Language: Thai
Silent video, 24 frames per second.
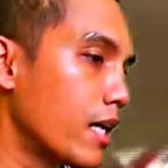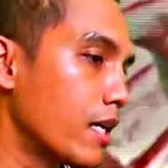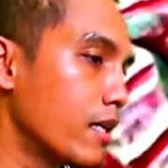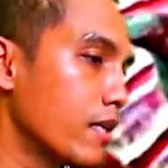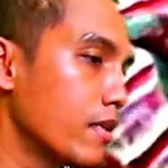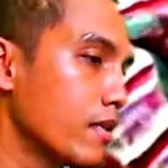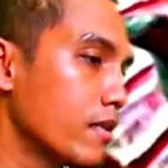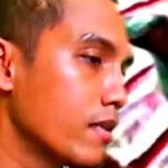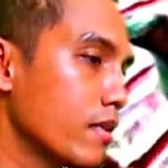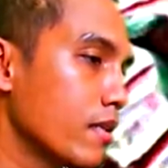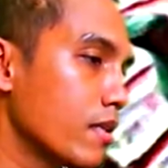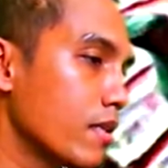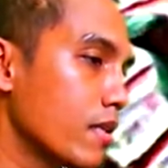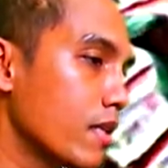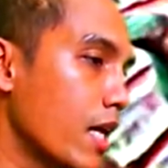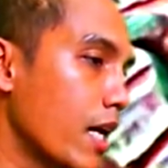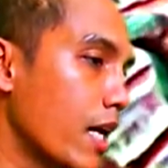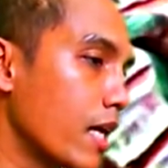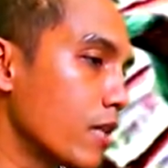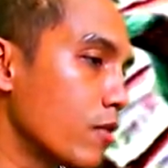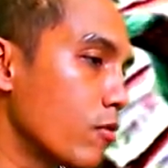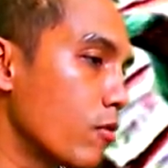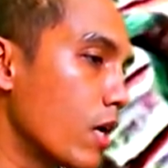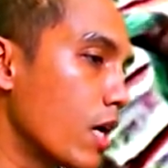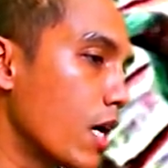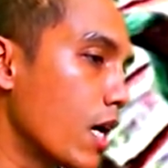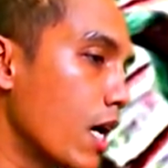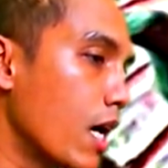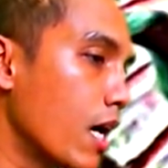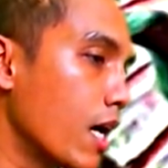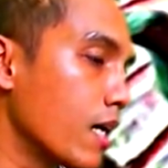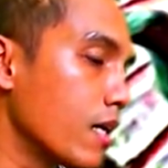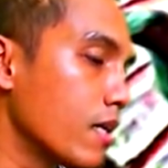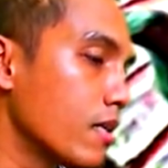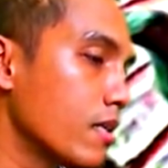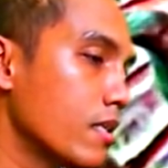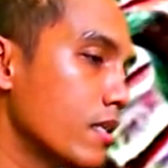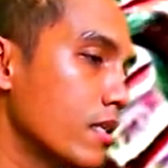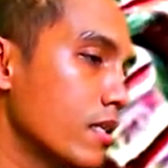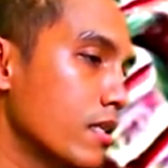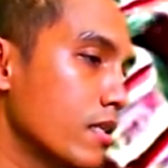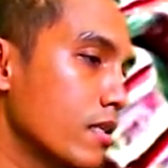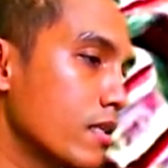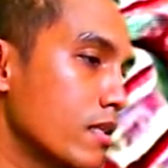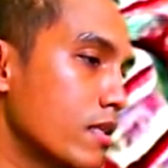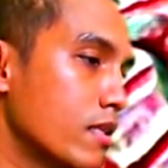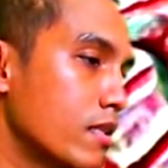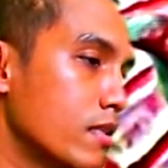ยลายตัวหาง
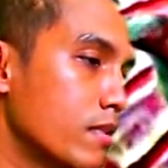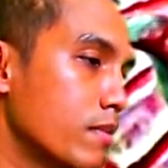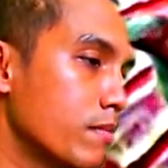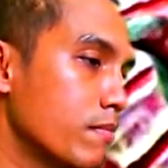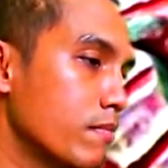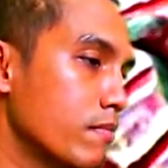คือ